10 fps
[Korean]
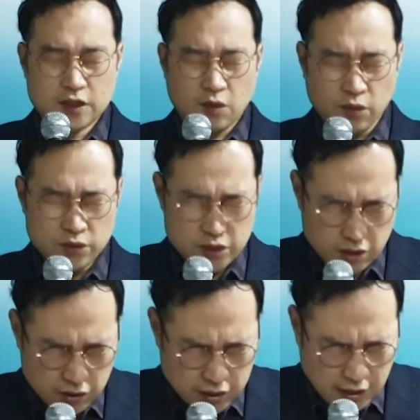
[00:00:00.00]

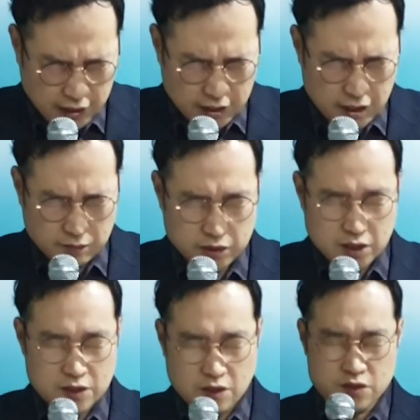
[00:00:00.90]
온전히 하나님 아버지
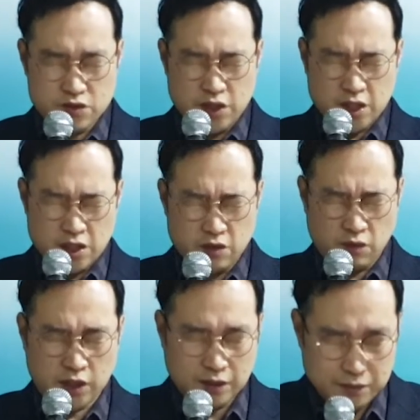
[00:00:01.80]
설 수 있기를
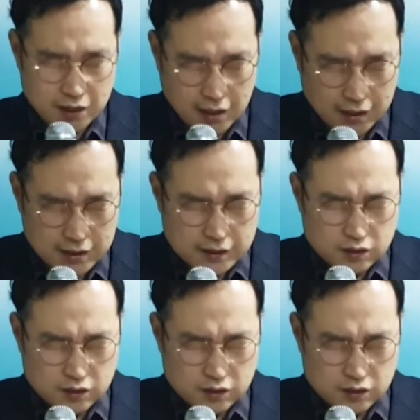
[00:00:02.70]
원합니다.